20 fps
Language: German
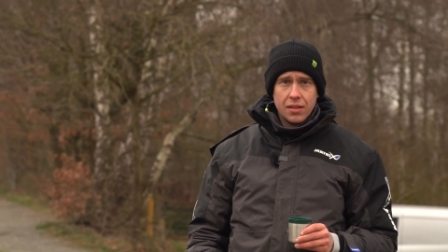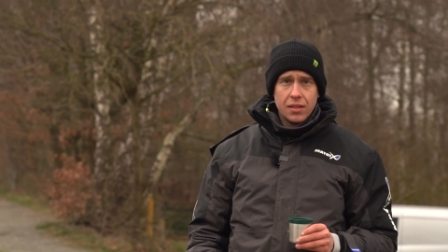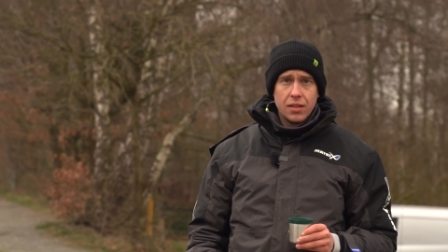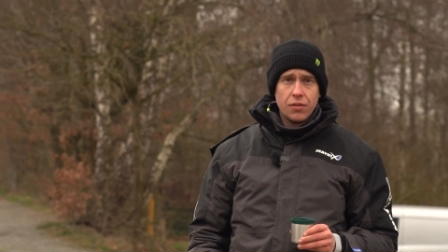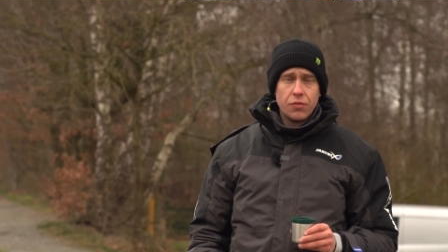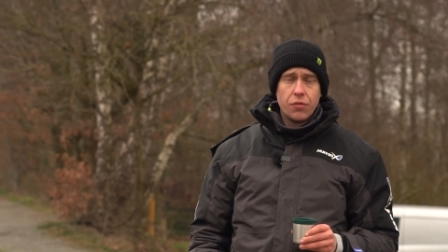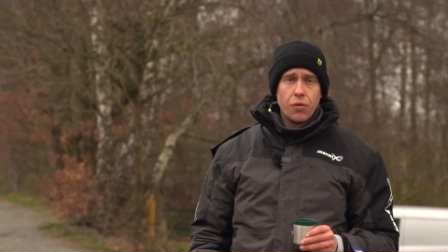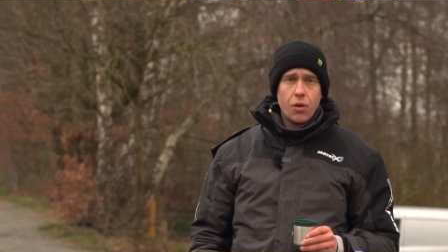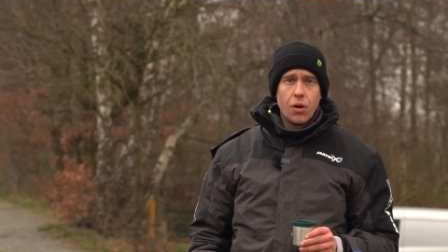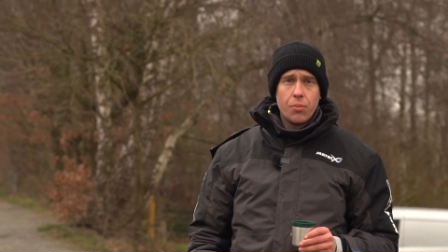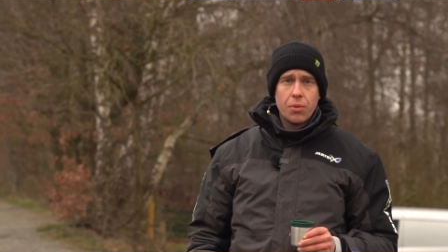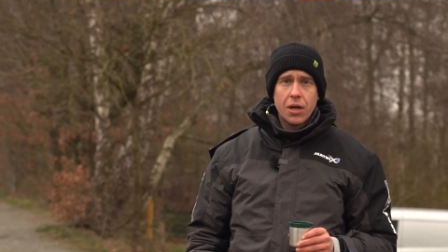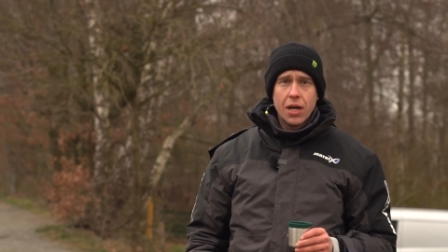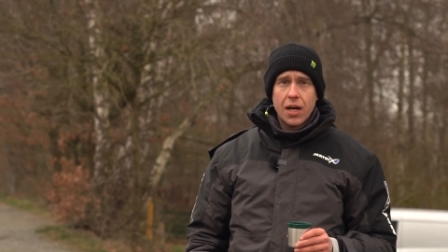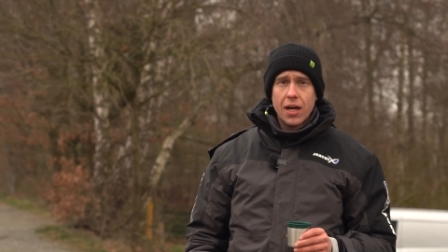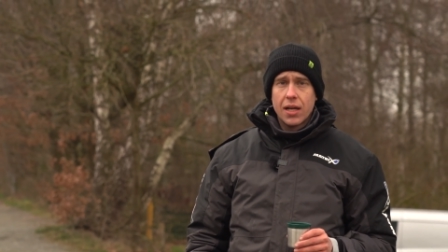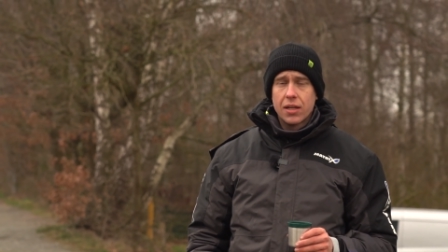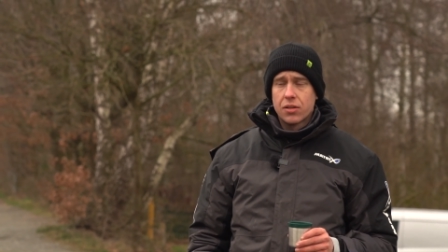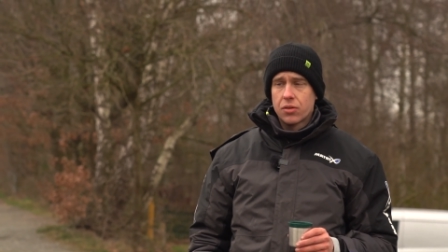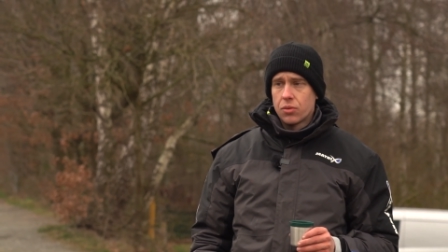die
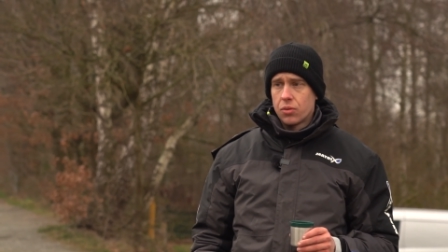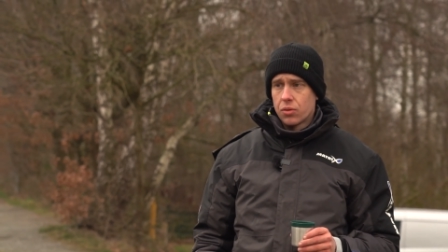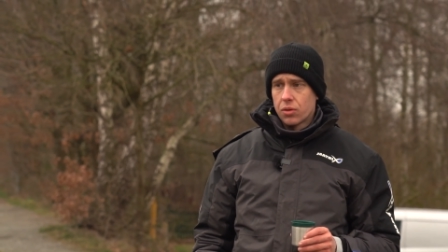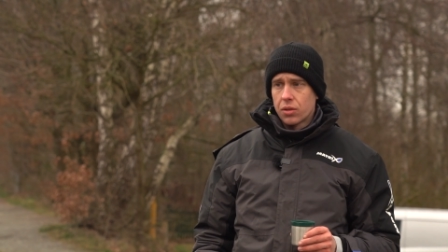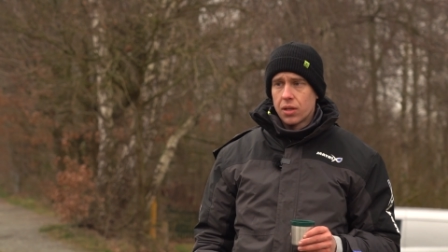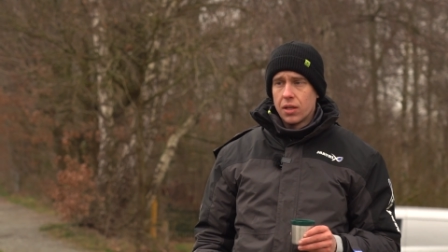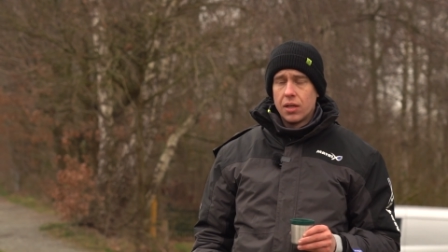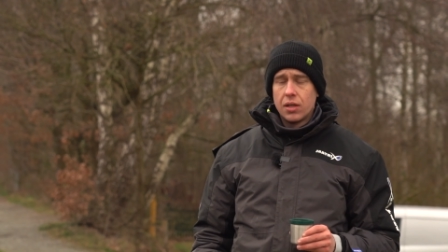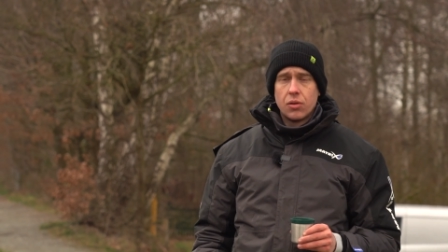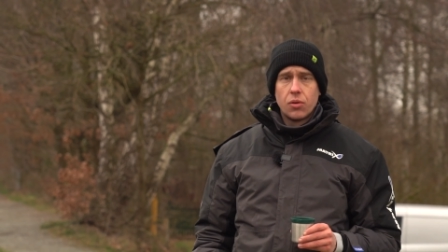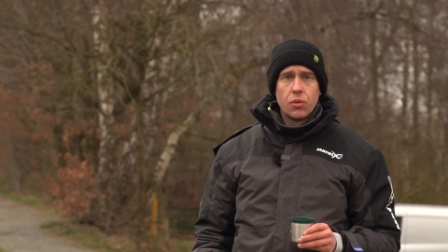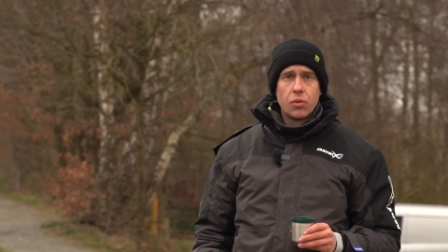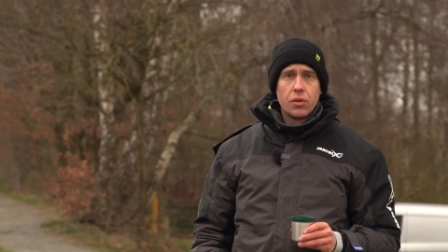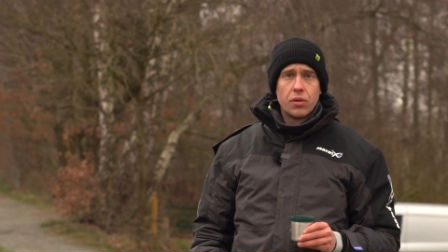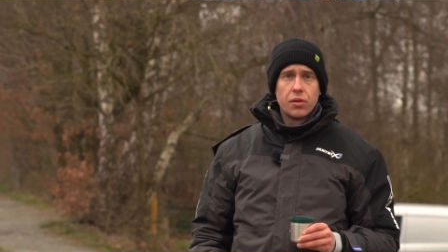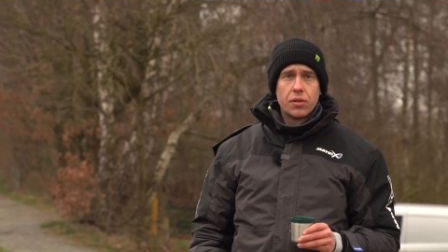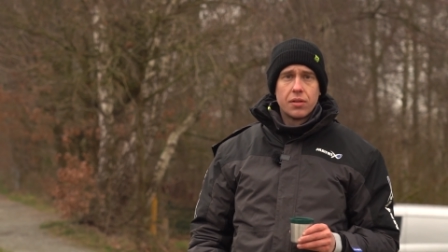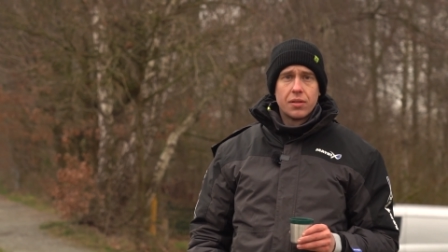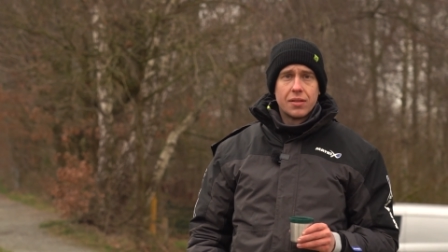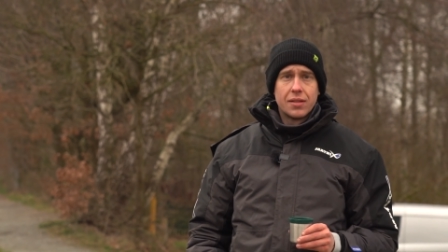Vorbereitung
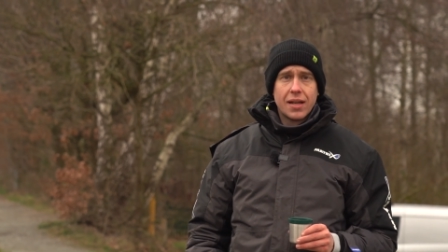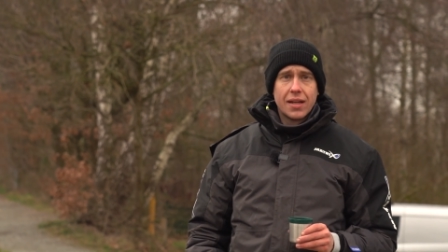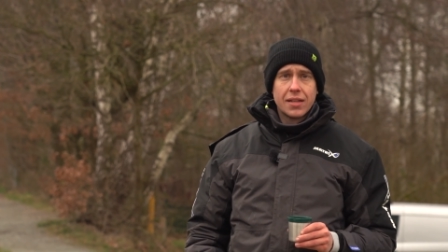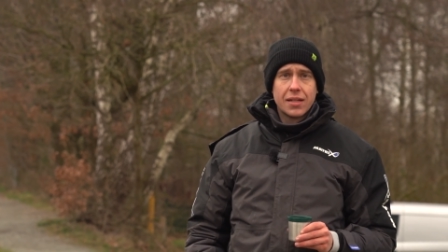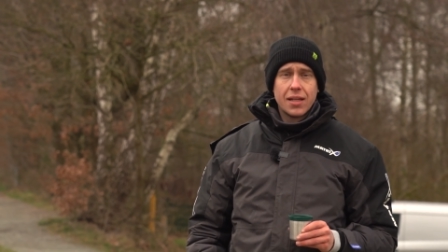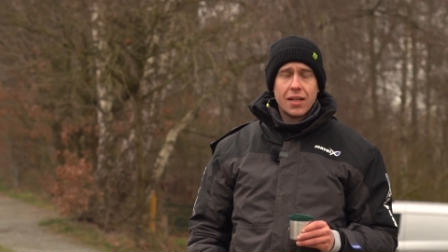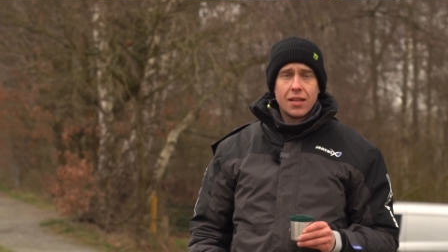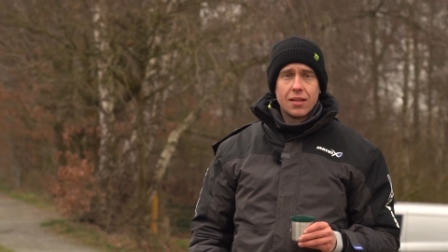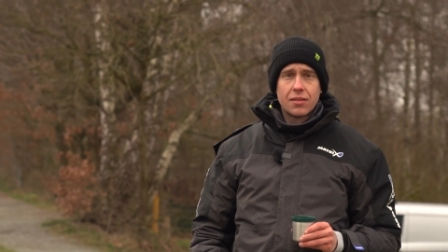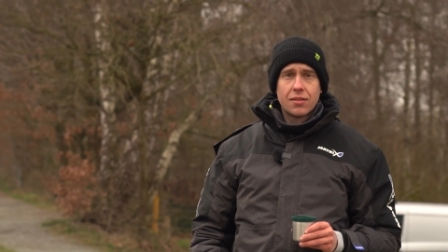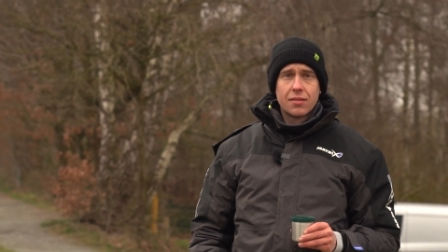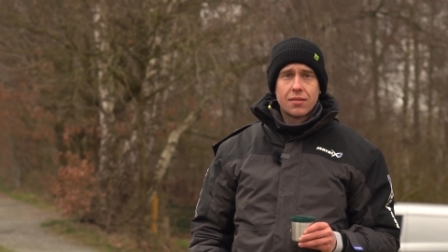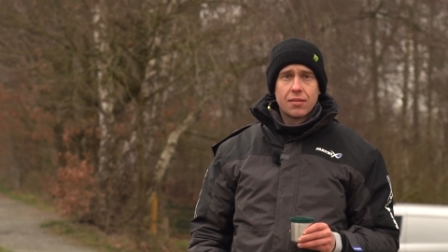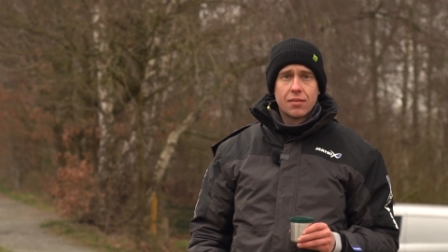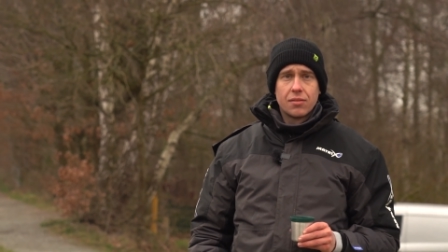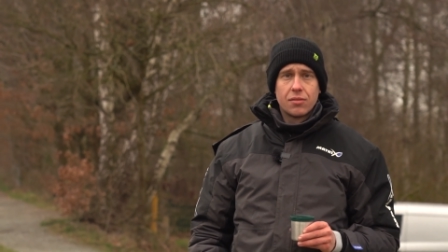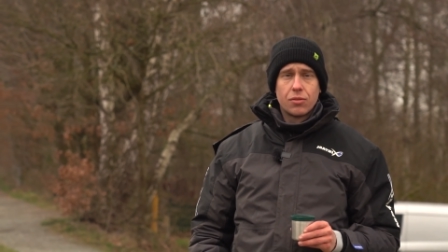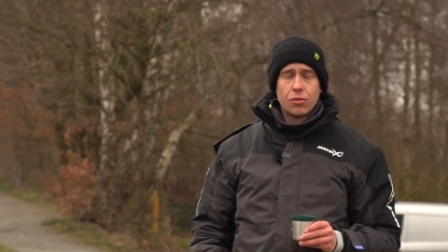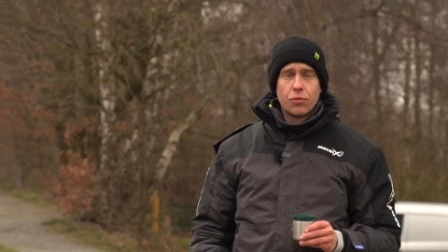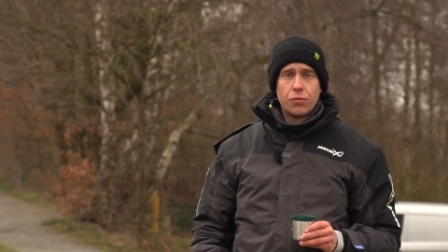und dann geht
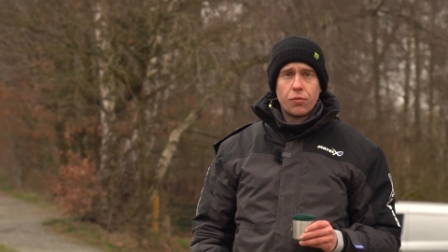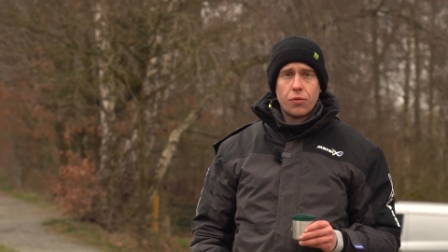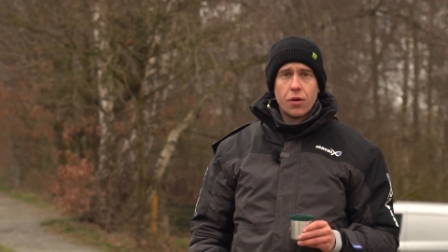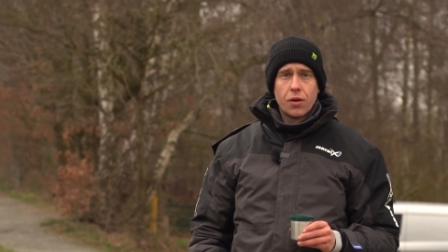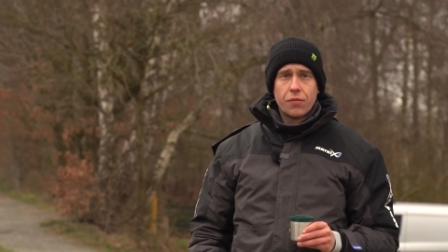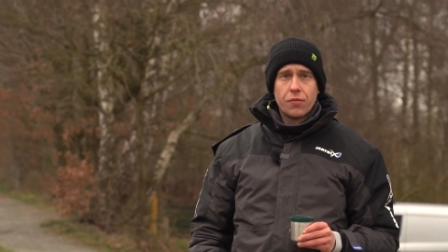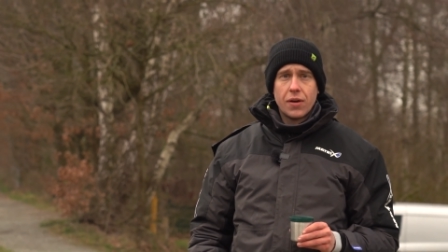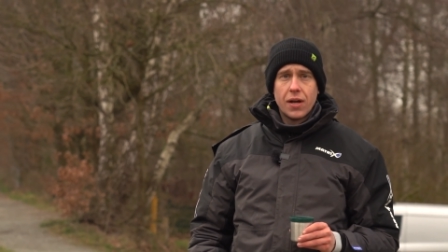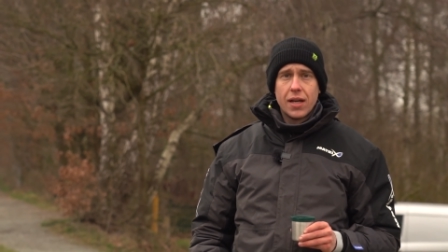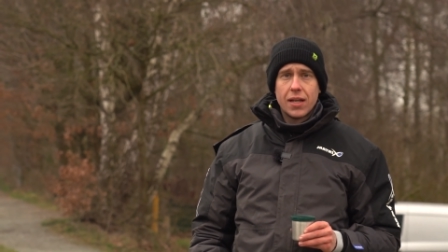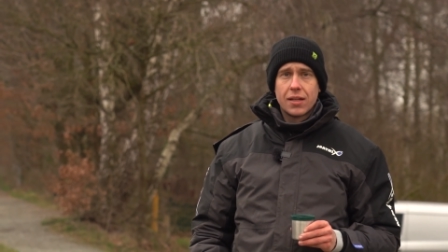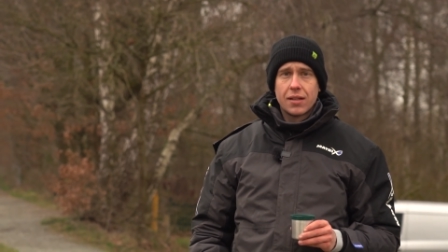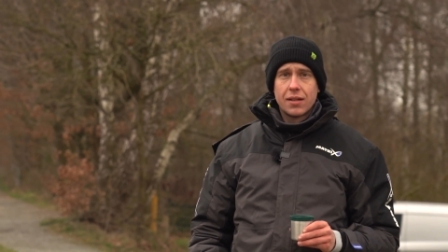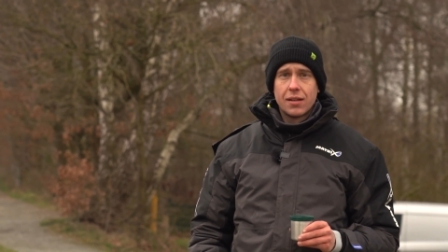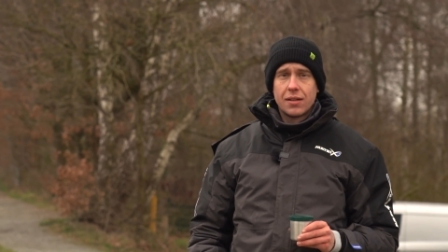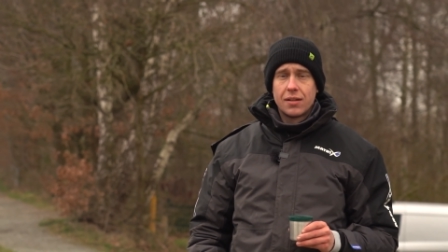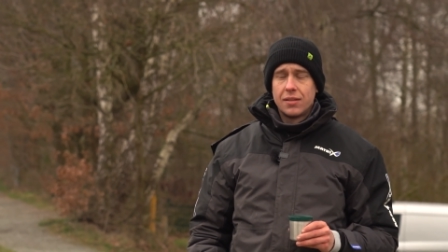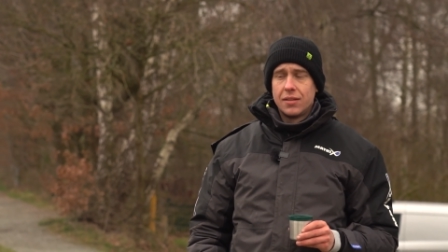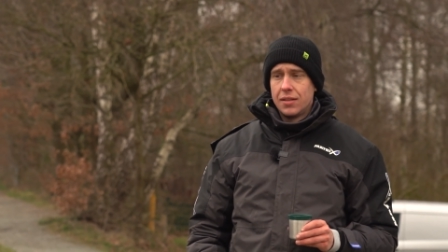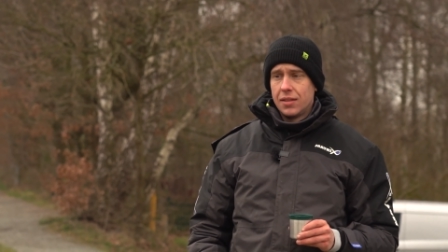es sofort
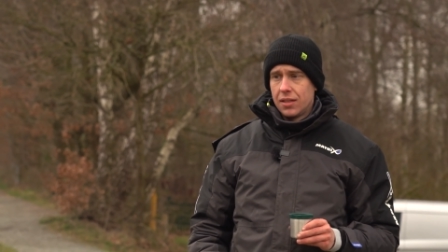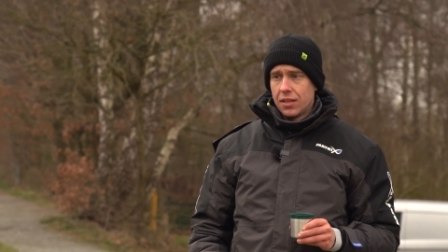weiter.